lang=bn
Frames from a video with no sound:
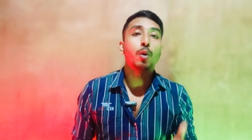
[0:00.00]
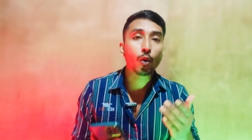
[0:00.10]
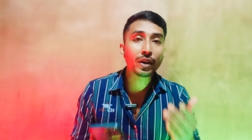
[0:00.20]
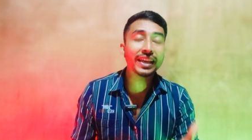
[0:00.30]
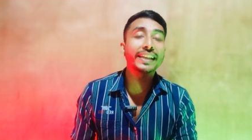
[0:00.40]

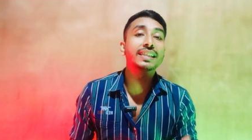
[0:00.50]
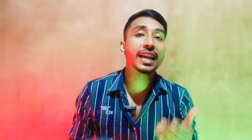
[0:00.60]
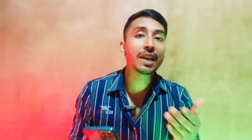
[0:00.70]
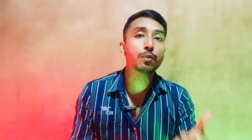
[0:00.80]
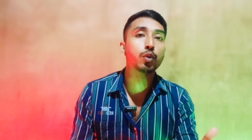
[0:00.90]
অনেক
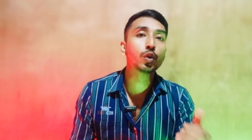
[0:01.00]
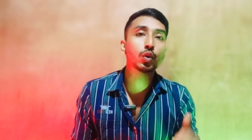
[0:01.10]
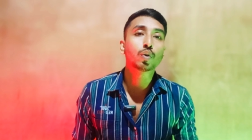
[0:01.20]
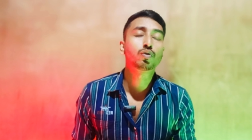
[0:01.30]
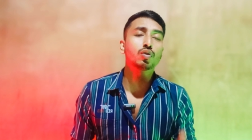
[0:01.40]
জায়গায় ভুল
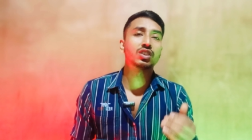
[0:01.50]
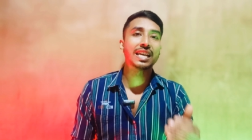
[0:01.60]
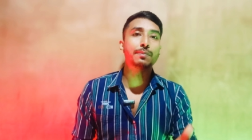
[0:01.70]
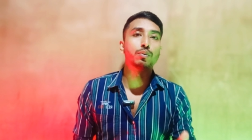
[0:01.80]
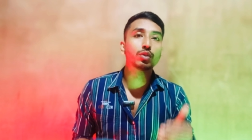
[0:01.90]
করছো
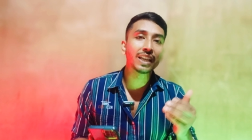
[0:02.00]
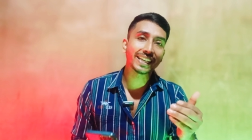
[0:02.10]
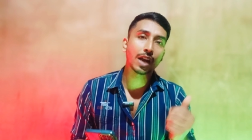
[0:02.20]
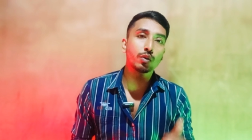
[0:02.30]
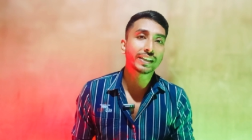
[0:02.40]
সেই ভুলের
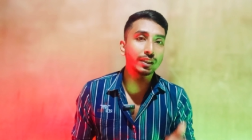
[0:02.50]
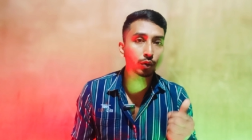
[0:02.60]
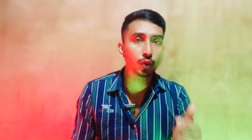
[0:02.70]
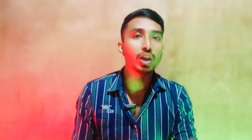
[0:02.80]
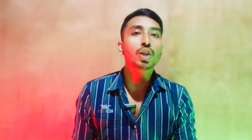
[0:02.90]
কারণে
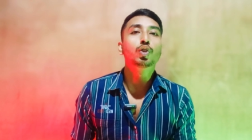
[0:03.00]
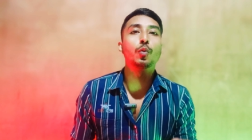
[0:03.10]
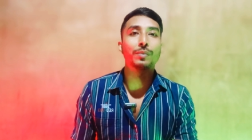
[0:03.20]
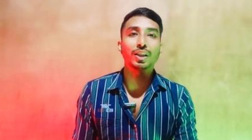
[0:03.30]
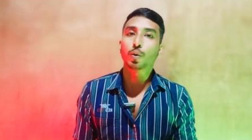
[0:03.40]
কিন্তু
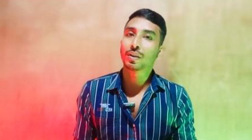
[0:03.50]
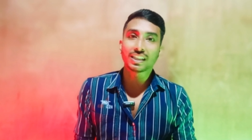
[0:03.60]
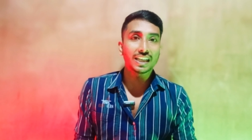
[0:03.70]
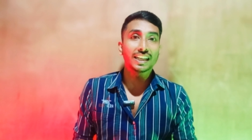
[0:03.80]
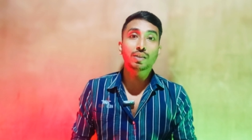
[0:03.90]
তোমরা তোমাদের
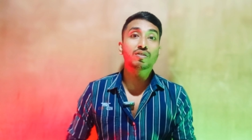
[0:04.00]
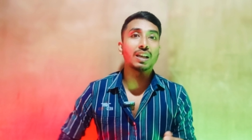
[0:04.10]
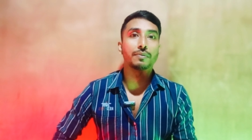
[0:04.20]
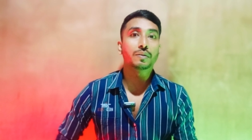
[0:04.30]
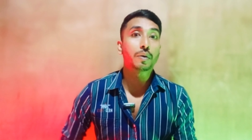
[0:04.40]
চ্যানেলে কিন্তু
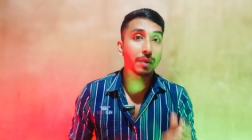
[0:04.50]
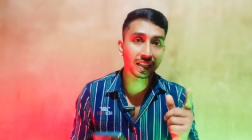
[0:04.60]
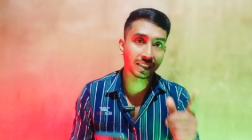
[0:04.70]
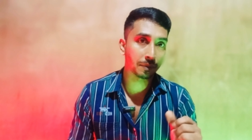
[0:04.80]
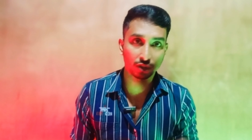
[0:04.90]
সাবস্ক্রাইব
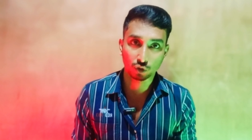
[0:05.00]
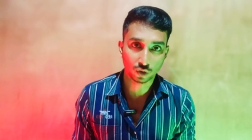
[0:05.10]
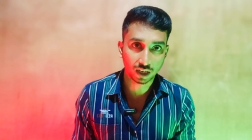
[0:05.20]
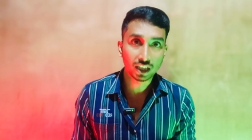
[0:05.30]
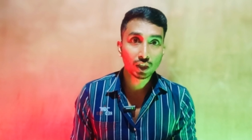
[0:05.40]
বাড়াতে পারছো
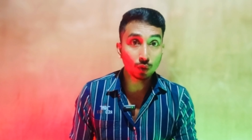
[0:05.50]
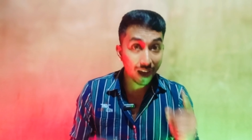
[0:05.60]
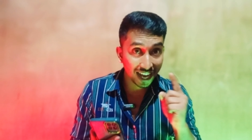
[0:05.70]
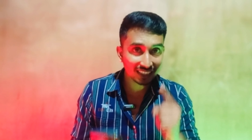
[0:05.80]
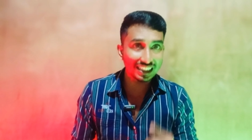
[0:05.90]
না তো
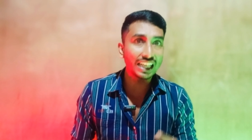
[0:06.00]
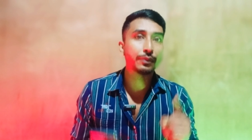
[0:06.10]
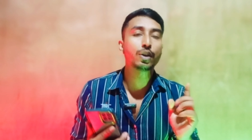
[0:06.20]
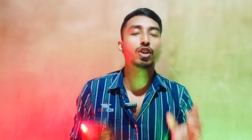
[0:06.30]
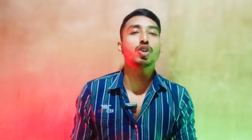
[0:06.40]
আজকের
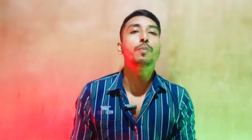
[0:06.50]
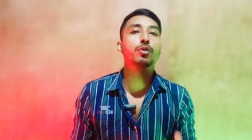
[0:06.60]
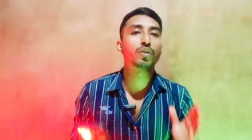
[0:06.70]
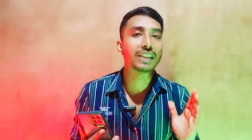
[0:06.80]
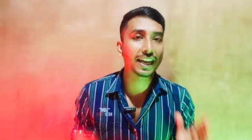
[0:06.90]
ভিডিওটা
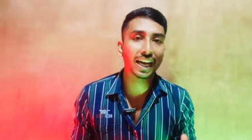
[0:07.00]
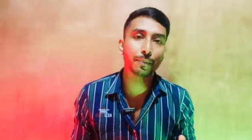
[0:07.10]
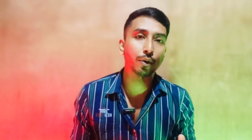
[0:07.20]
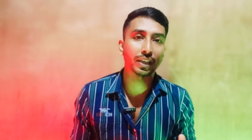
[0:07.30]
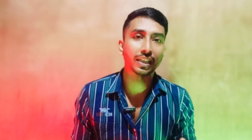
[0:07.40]
সম্পূর্ণ দেখার
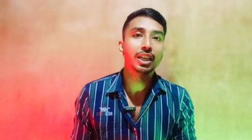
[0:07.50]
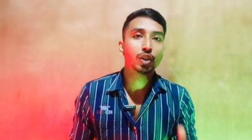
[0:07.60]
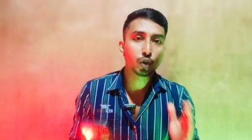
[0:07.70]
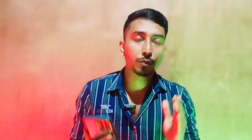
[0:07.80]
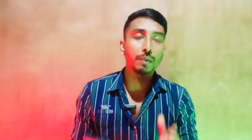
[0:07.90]
পরে
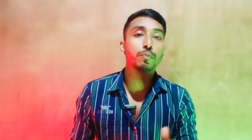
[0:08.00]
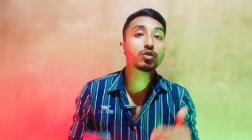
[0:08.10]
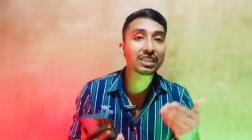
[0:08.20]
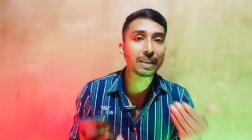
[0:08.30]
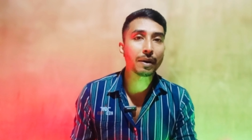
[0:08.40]
তোমরা
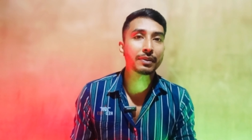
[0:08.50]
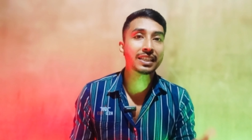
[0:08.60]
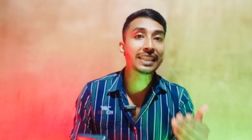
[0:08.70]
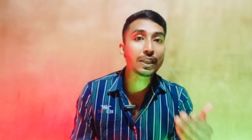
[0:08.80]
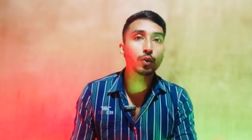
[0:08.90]
বুঝতে পারবে যে
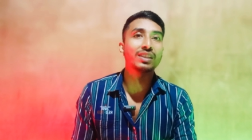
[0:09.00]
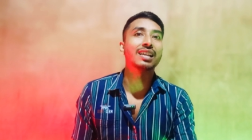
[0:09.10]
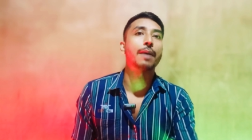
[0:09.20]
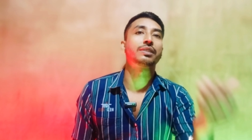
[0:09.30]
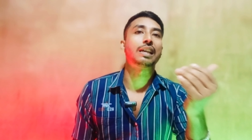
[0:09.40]
কি করে
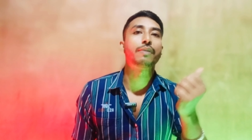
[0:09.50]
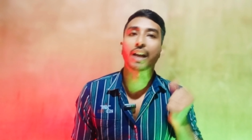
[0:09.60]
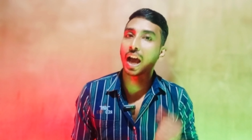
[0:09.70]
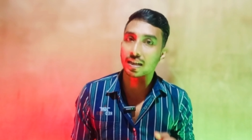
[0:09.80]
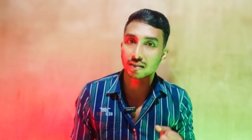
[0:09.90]
সাবস্ক্রাইবার
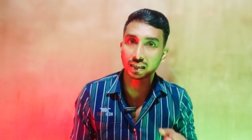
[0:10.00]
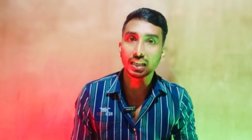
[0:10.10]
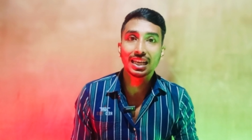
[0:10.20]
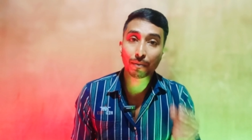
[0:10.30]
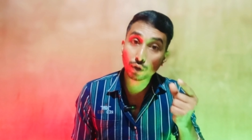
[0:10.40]
আসে
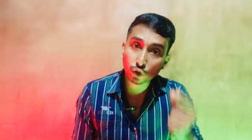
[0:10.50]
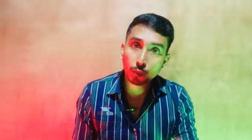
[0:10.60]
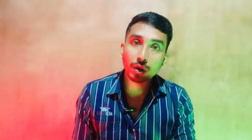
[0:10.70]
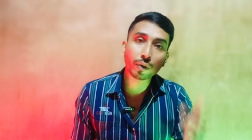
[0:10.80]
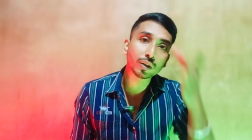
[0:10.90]
এবং
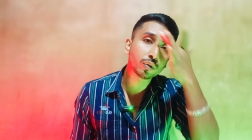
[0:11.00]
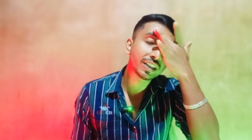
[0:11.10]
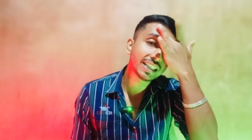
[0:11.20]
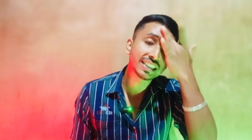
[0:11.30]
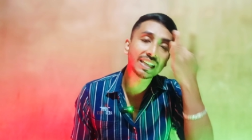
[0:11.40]
তোমরাও কিন্তু
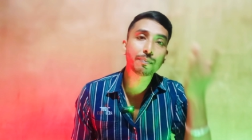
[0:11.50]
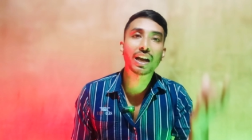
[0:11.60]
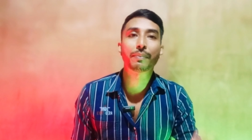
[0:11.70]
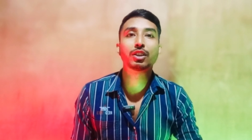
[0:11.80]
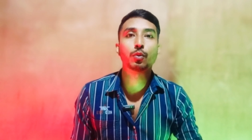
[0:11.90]
ইজিলি
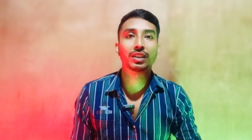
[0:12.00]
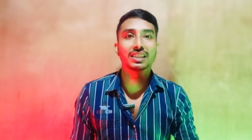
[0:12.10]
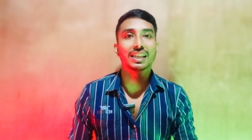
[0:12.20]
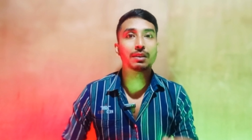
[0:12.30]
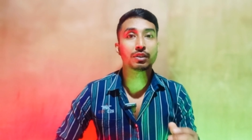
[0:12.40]
পারবে তোমাদের
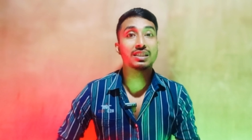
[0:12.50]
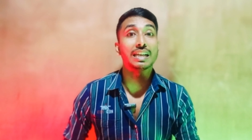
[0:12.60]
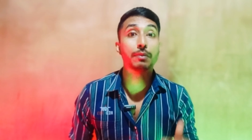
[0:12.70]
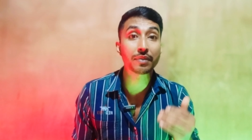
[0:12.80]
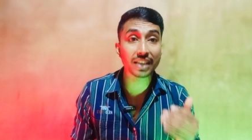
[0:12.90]
চ্যানেলের মধ্যে
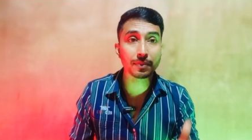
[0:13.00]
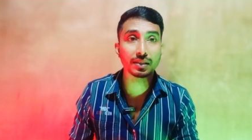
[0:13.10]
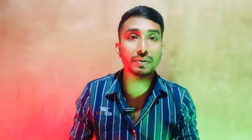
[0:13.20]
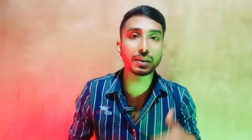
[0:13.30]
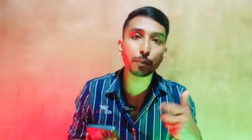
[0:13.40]
সেইভাবে
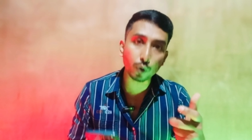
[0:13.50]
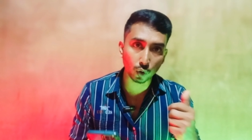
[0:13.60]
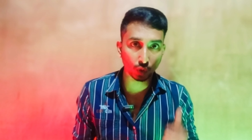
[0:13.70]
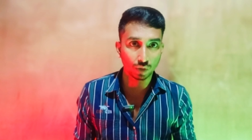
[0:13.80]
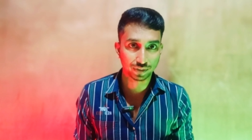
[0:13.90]
সাবস্ক্রাইবারটা পূরণ
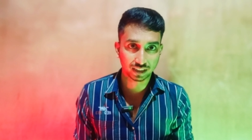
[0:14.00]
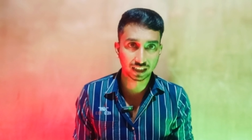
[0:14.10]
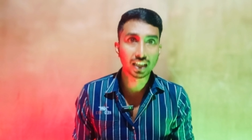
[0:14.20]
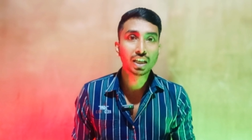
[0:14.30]
করে ফেলতে